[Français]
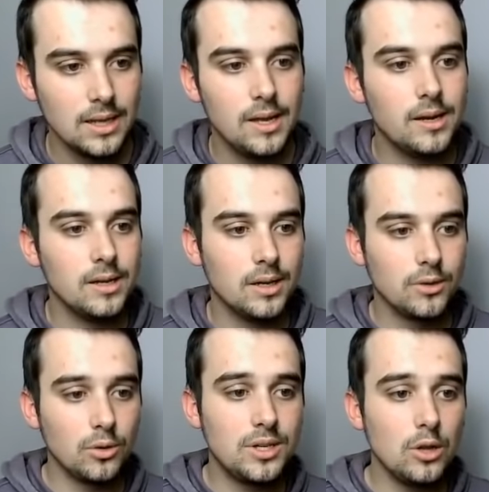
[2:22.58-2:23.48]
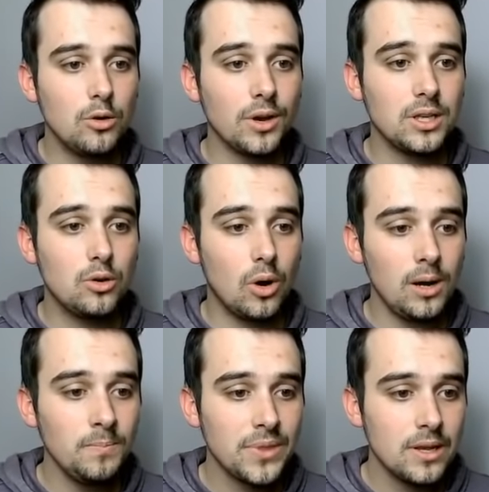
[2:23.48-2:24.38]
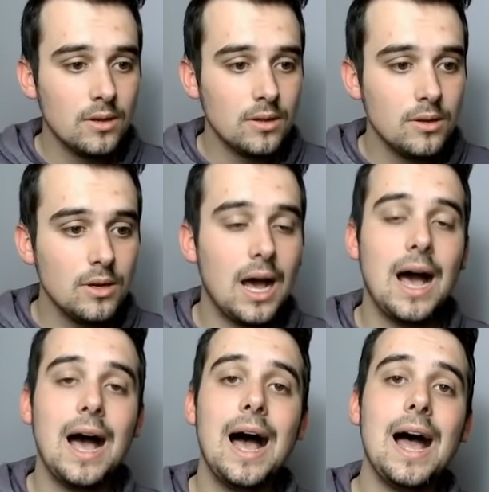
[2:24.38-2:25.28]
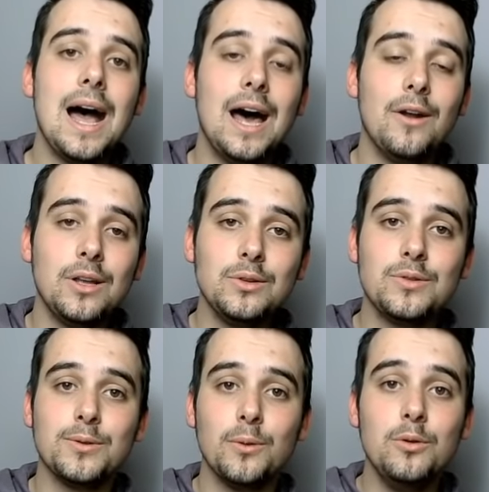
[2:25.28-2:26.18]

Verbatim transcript: donc, il a une cover qui coa. Alors attention,